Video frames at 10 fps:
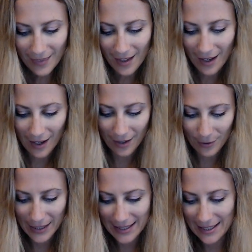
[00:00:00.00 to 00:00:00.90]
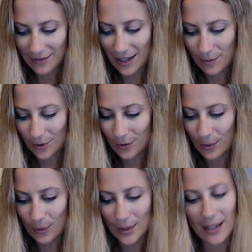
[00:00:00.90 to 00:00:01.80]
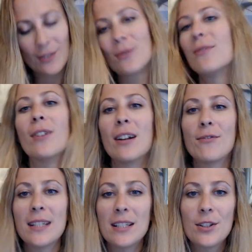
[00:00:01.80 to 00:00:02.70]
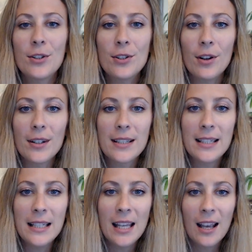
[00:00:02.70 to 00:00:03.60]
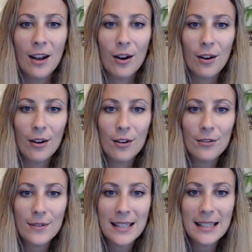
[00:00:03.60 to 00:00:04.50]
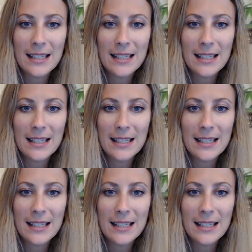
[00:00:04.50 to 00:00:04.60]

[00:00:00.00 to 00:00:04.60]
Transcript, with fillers: Ah oui, c'est vraiment drôle. Hein. Donc voilà, vous êtes sorti euh, de ces